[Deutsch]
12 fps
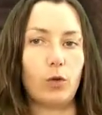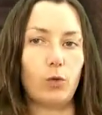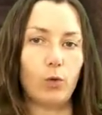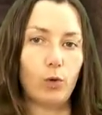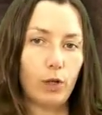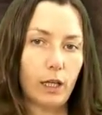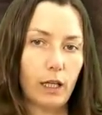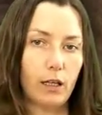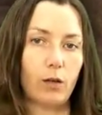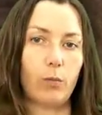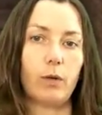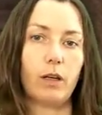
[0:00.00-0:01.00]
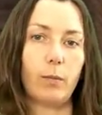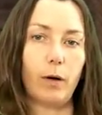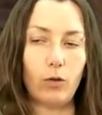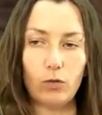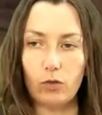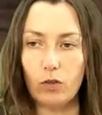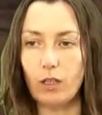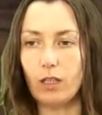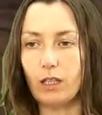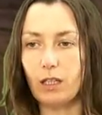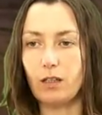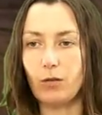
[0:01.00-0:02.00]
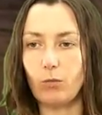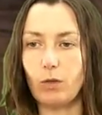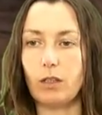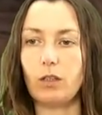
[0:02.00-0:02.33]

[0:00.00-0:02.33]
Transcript: natürlich mit der Maus interagieren,